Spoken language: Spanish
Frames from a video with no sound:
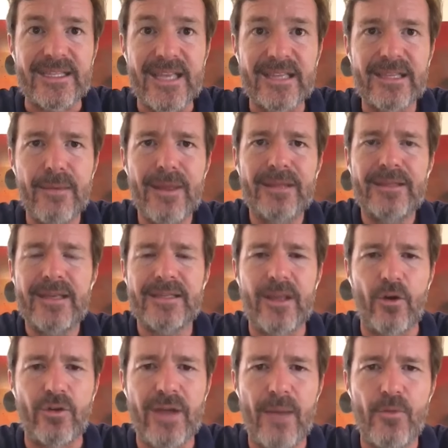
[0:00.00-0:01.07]
Recientemente
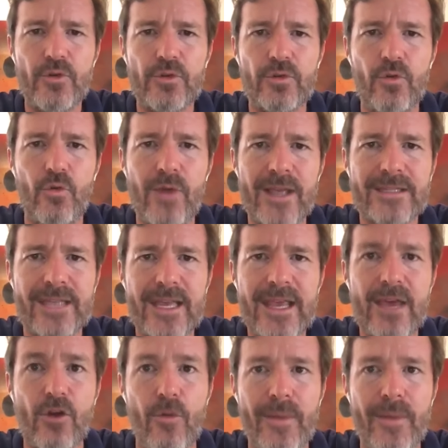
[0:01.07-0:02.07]
desarrollamos una serie